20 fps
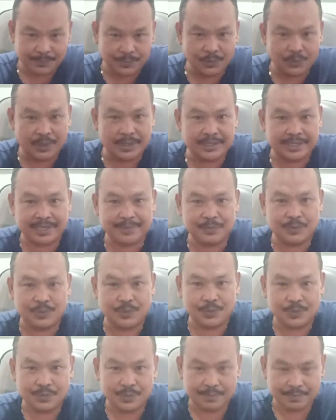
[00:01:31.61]
puluhan
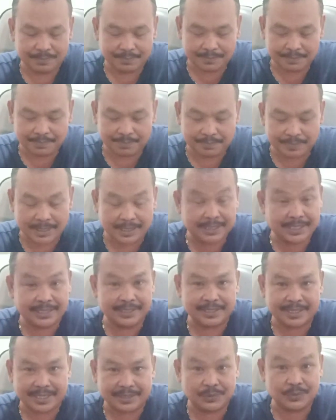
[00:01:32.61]
ribu,
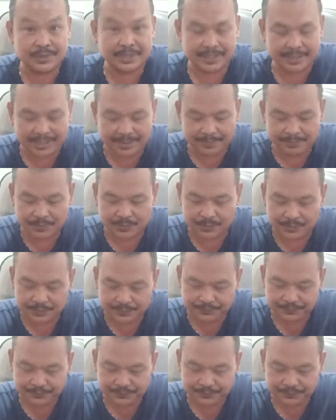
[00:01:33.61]
bahkan ratusan ribu.